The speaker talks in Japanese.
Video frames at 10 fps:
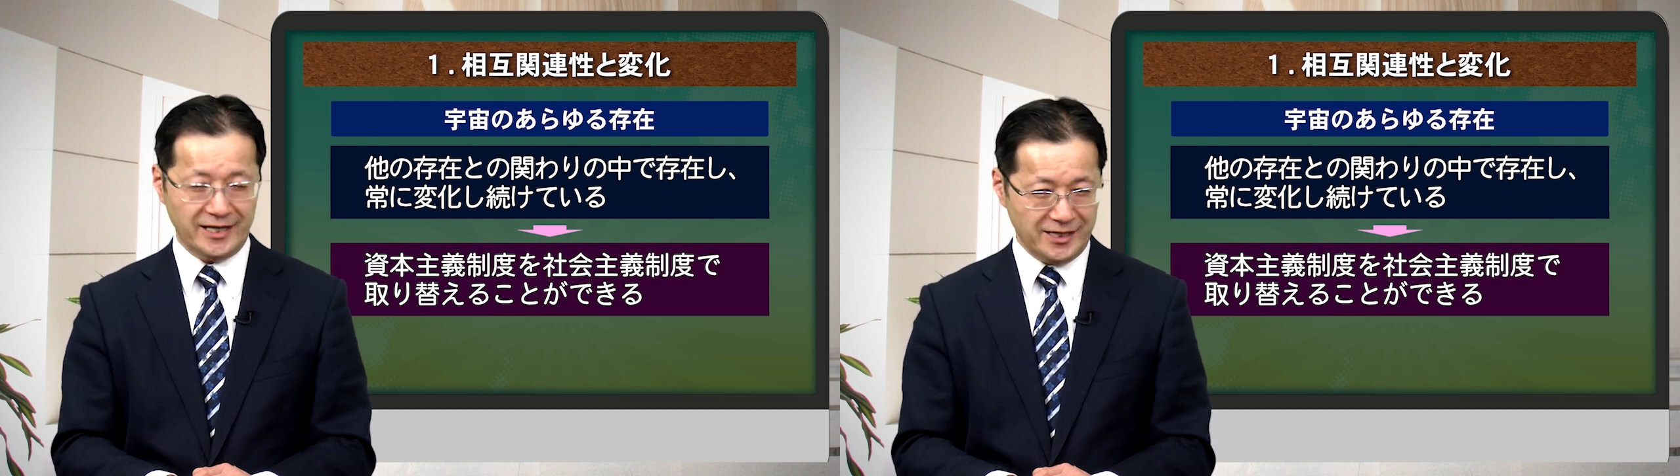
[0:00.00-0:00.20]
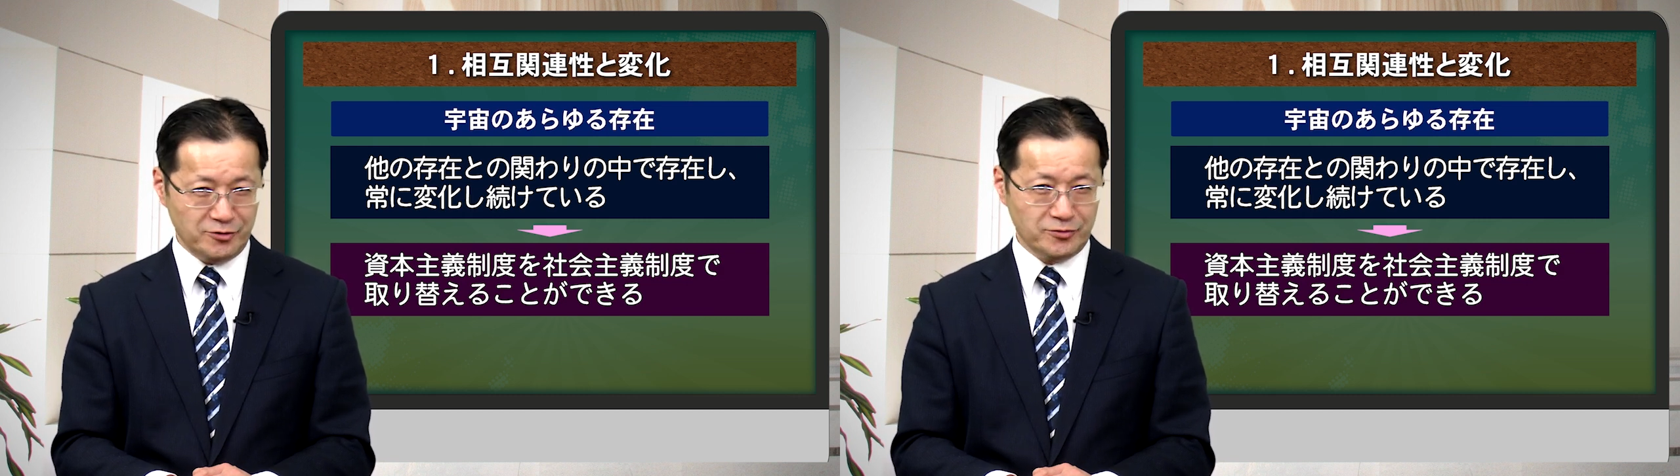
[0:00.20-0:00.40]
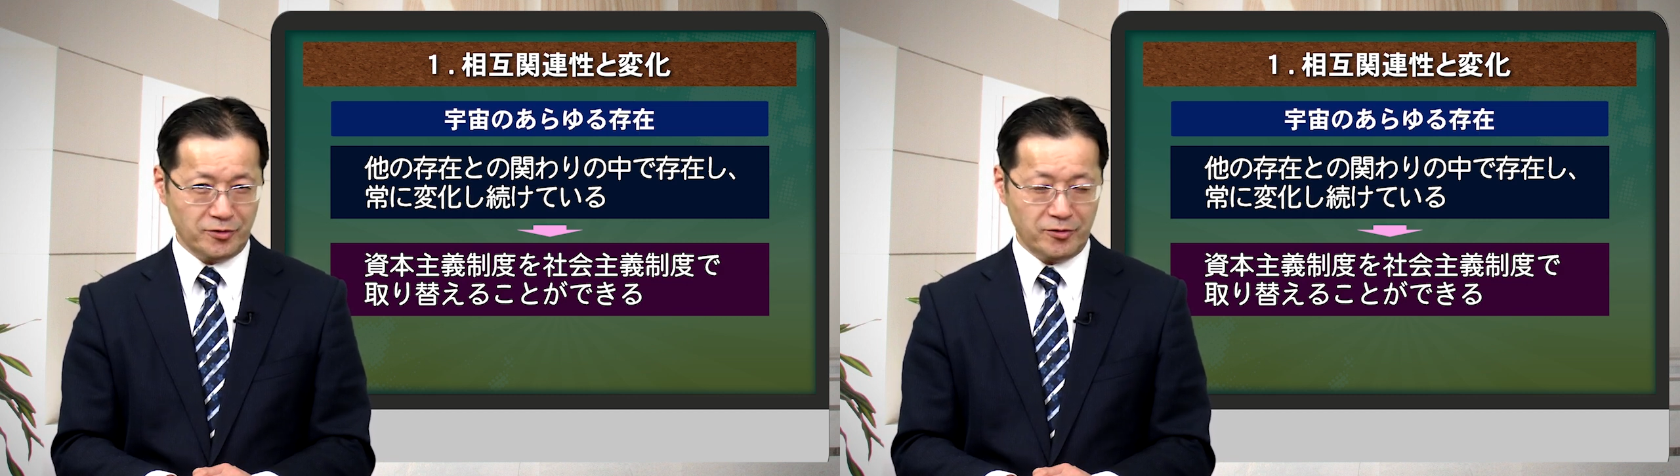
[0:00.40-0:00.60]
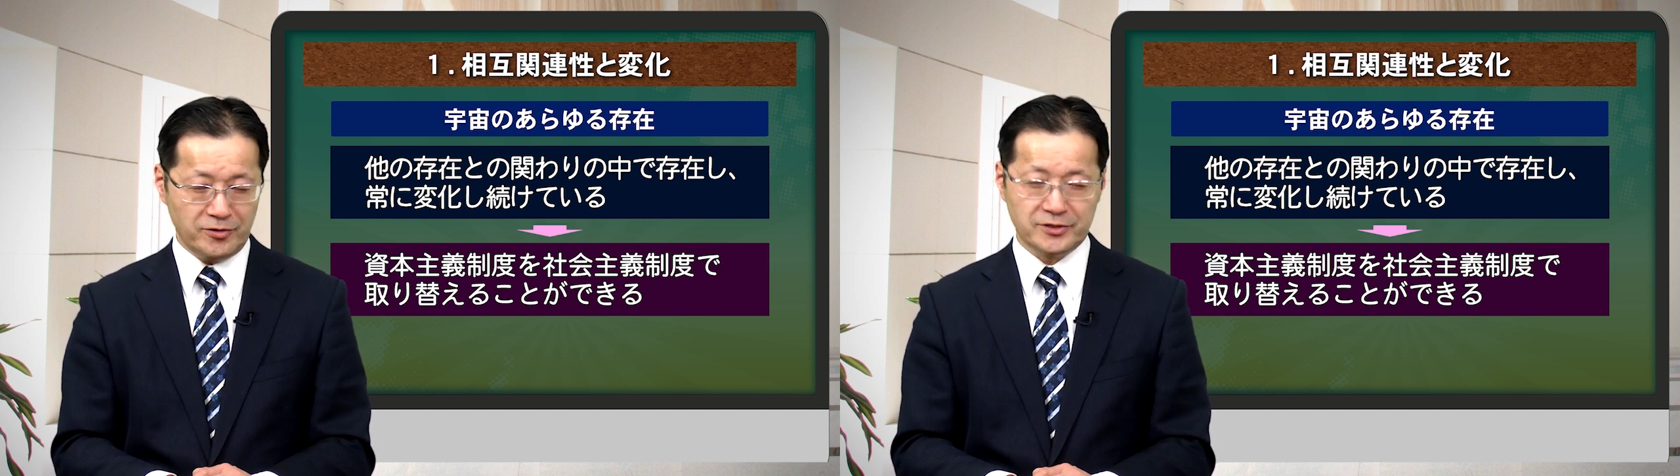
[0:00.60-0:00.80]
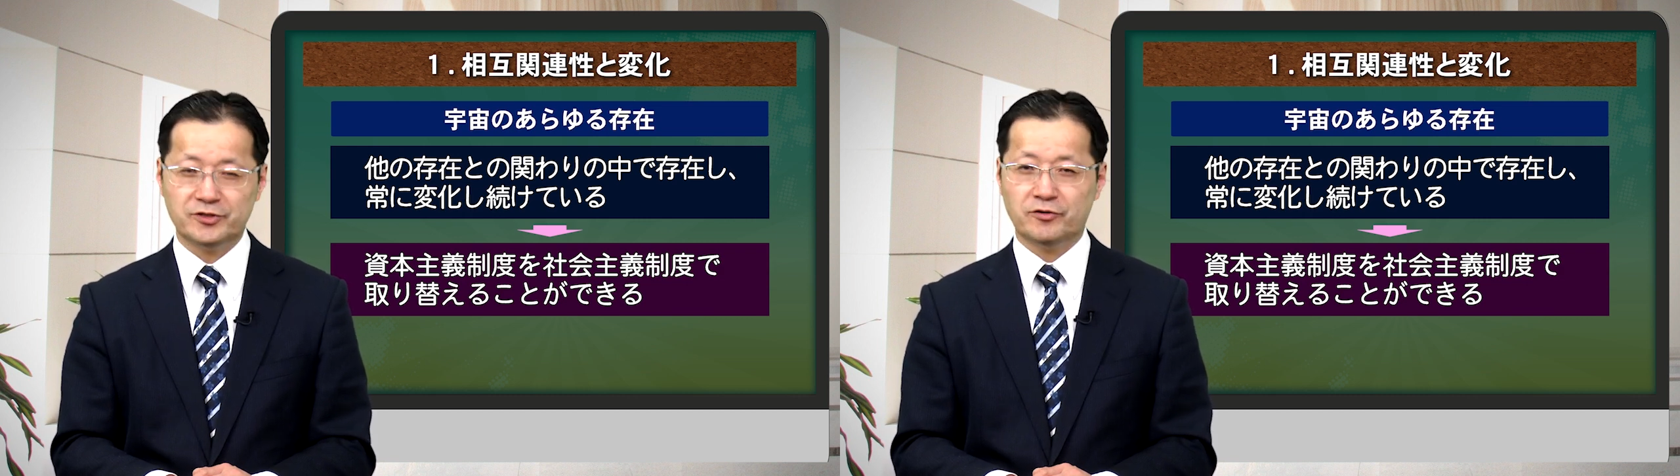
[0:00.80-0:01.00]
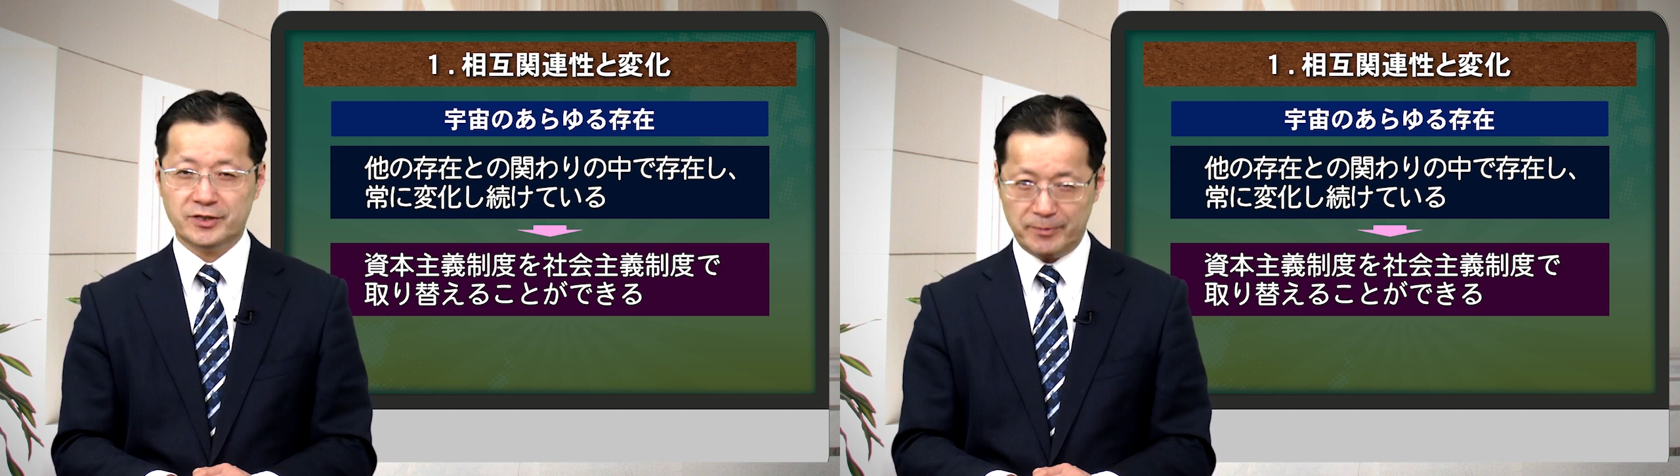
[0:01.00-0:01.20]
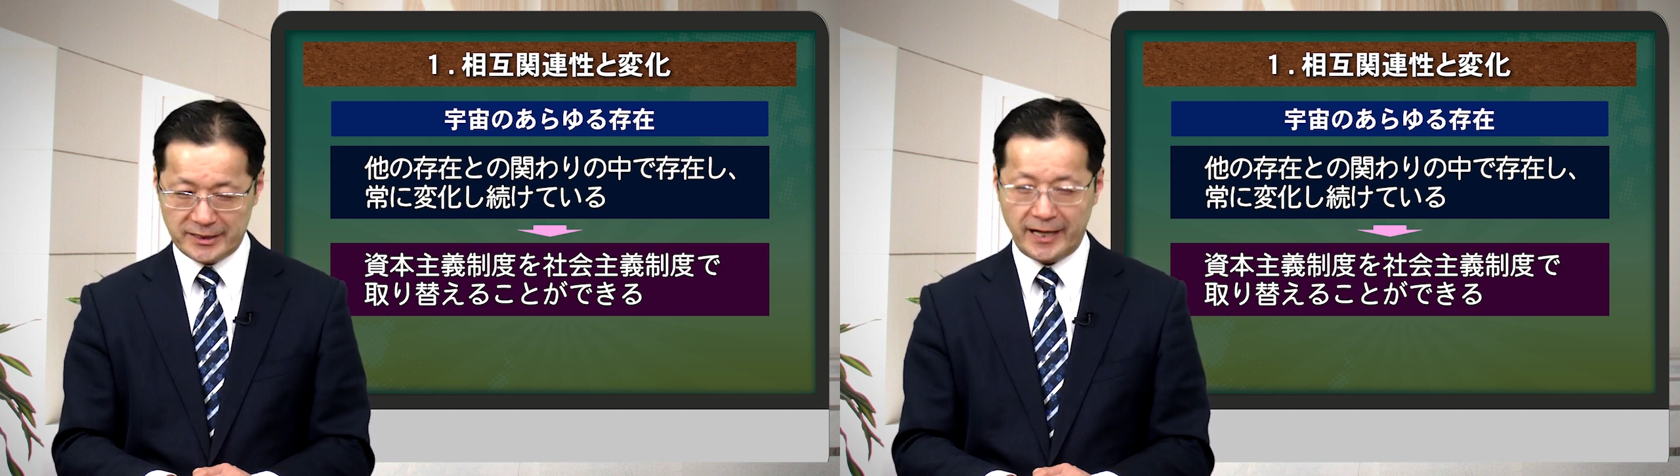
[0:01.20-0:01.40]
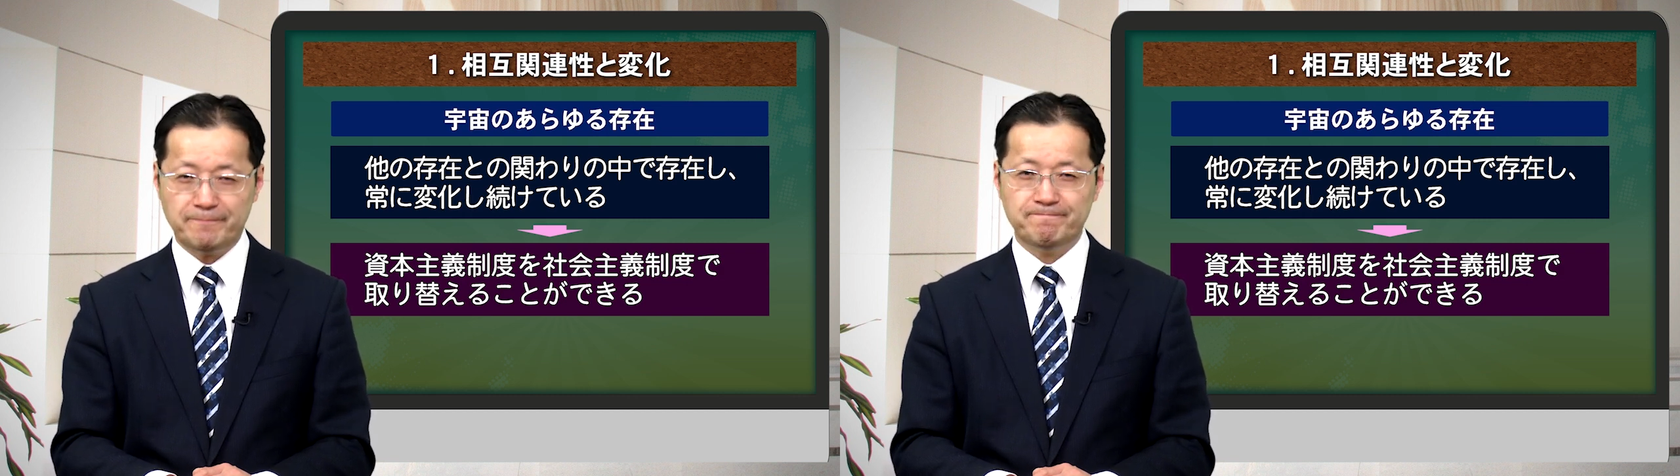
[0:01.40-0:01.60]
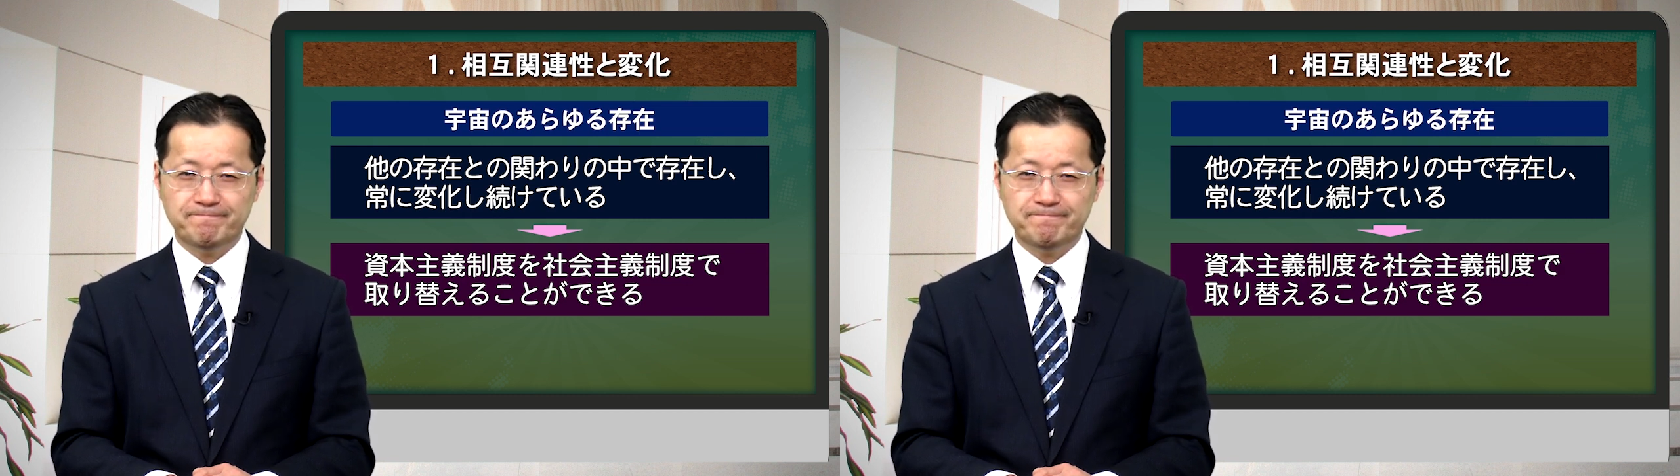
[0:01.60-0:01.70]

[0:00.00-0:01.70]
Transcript: きると主張しました